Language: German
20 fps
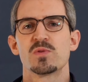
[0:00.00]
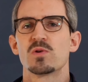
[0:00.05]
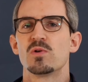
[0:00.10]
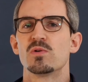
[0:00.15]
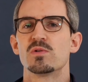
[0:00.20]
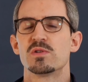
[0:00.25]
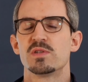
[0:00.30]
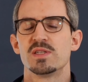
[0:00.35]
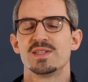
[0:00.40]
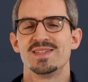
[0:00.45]

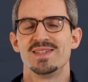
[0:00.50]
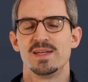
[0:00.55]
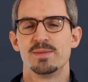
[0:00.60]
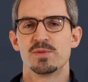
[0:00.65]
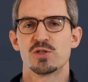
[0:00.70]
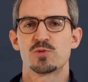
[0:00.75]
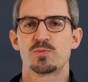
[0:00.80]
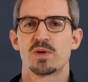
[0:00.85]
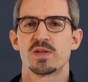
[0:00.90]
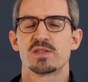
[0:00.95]
Und
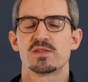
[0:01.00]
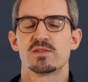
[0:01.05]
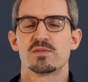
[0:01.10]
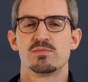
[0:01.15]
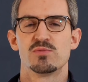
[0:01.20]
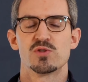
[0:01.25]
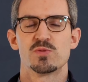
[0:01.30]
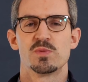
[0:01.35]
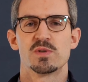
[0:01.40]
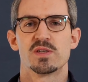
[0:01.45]
dementsprechend
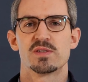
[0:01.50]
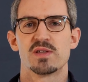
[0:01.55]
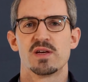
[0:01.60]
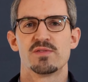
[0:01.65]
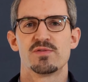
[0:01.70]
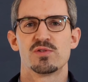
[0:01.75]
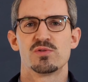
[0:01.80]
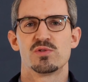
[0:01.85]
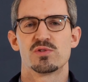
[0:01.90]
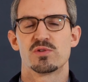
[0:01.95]
muss man das
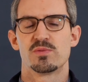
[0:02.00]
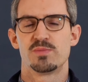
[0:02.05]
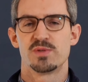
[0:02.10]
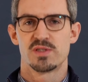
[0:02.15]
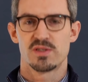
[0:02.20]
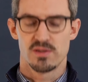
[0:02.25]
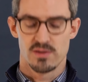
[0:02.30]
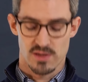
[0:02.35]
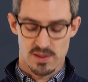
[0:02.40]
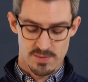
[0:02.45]
einfach nur so ein
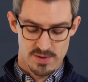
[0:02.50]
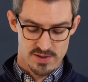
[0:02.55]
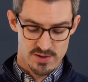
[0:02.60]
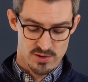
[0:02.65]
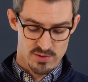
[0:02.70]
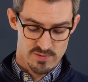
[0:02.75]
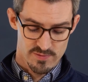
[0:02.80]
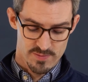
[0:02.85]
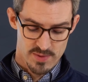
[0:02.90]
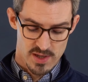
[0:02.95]
bisschen im
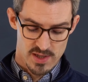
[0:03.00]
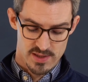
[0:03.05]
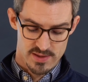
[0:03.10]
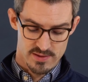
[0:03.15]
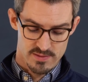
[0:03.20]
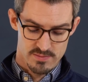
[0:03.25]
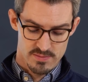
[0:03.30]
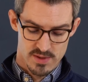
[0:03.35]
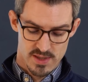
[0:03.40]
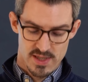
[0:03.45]
Hinterkopf
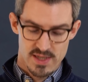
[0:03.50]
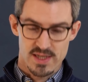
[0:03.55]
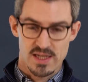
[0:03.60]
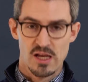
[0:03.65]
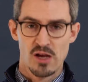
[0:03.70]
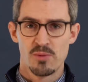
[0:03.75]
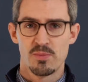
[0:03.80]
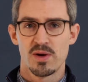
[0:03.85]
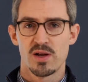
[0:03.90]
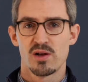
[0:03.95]
behalten.
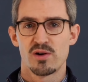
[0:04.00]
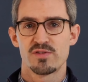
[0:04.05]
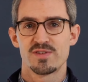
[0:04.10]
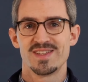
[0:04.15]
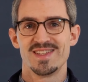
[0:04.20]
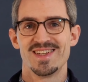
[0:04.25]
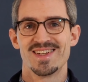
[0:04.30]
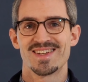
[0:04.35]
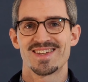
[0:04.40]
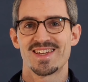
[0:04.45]
Gehen wir mal auf
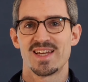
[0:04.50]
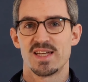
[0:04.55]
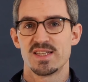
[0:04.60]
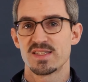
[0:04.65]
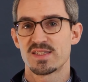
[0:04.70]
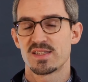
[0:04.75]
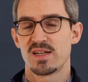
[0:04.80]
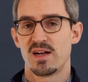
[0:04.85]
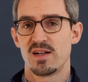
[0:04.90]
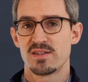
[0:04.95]
die
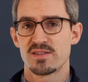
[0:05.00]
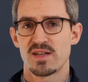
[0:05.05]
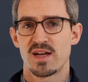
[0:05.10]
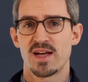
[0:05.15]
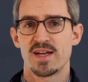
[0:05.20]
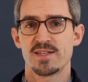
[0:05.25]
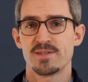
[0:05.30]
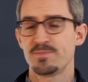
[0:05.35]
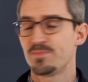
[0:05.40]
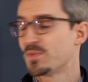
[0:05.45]
Kennzahlen
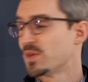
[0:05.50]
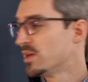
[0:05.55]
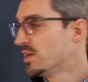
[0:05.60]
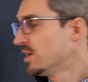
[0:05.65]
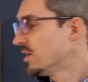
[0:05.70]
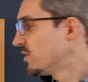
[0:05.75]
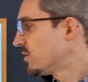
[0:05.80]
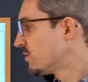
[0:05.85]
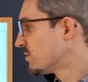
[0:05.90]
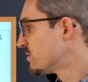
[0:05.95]
ein.
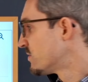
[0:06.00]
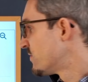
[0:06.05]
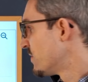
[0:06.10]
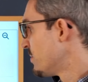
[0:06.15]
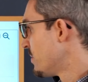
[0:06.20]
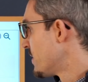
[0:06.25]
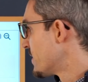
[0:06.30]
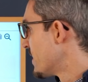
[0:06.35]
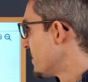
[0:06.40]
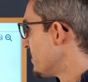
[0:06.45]
Und
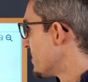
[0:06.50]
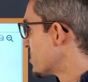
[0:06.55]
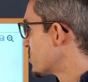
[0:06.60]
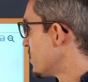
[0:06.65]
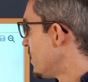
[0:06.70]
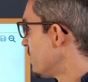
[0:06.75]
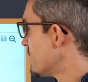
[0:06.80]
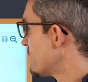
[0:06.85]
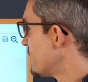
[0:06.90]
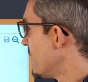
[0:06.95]
wenn man da mal
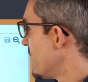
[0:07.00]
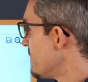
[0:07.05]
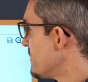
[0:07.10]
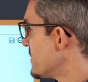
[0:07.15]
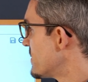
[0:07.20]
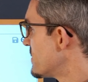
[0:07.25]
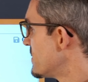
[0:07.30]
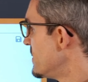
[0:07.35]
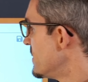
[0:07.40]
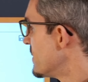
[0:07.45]
schaut, wir haben
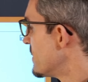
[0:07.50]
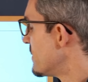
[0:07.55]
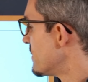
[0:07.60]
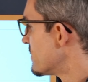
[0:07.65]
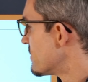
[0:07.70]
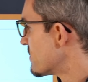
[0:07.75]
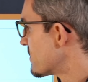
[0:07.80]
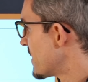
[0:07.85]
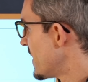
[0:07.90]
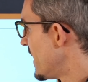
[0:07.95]
jetzt hier
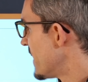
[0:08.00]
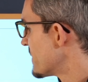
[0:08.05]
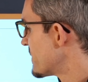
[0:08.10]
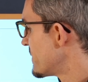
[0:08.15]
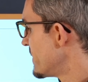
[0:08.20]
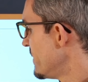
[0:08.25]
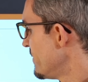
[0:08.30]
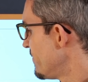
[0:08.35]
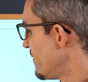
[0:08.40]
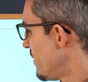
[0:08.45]
ein
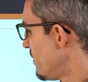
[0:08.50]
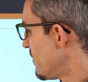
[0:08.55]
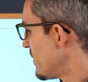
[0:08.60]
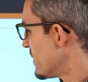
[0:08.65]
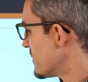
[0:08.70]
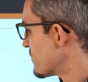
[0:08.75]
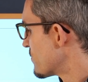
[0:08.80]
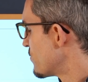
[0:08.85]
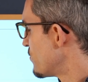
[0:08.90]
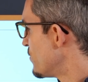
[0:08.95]
KCV,
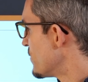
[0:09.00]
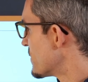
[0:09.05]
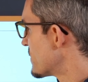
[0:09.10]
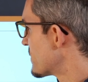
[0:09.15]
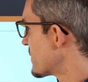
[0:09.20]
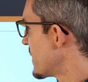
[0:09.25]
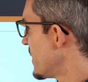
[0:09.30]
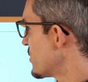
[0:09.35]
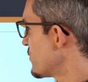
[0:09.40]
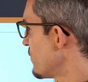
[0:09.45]
also
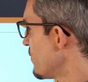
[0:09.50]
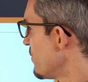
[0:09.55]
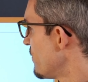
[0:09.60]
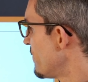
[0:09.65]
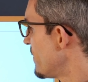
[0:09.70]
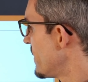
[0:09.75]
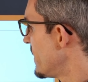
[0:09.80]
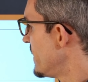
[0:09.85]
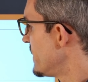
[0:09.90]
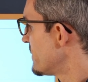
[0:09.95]

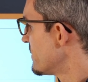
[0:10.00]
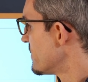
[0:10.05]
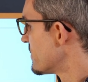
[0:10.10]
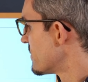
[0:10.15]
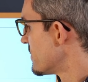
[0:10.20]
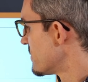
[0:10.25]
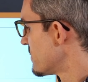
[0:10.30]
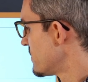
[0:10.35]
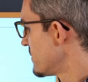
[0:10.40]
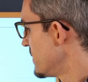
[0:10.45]
Kurs-Cashflow-Verhältnis,
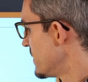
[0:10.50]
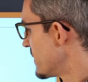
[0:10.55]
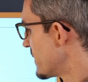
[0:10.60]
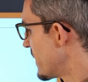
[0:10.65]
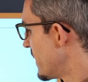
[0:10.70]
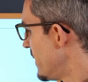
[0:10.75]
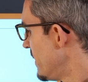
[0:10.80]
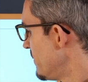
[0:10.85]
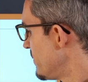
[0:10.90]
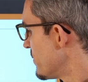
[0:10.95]
das ist hier in
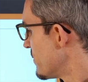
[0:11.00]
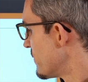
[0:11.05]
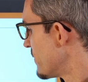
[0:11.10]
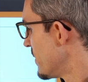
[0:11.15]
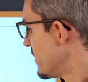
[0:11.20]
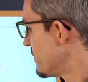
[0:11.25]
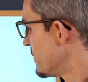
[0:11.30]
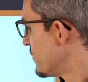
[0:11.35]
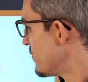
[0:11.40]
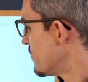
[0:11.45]
Gelb. Und
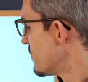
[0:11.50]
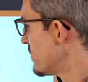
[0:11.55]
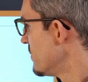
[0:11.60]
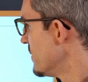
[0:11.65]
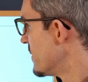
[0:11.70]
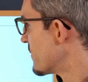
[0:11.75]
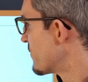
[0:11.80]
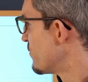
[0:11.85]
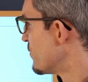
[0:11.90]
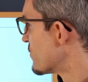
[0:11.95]
wir haben hier
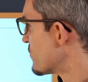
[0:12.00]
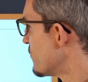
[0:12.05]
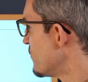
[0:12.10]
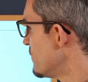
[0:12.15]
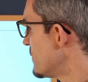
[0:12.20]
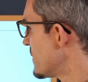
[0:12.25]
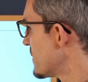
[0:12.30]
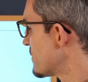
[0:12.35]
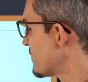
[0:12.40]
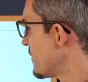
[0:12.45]
unten ein
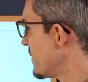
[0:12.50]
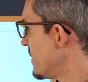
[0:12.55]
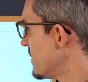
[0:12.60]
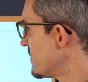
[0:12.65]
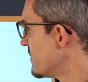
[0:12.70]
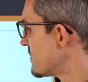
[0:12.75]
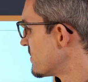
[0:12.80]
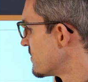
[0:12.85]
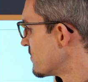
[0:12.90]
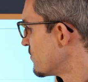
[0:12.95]

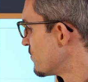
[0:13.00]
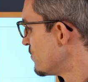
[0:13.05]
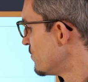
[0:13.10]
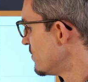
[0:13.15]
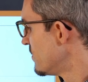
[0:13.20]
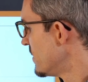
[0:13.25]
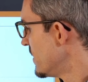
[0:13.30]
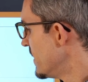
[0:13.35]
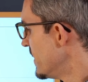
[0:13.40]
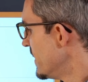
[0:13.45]
Kurs-Umsatz-Verhältnis in
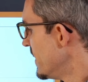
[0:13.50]
Grün.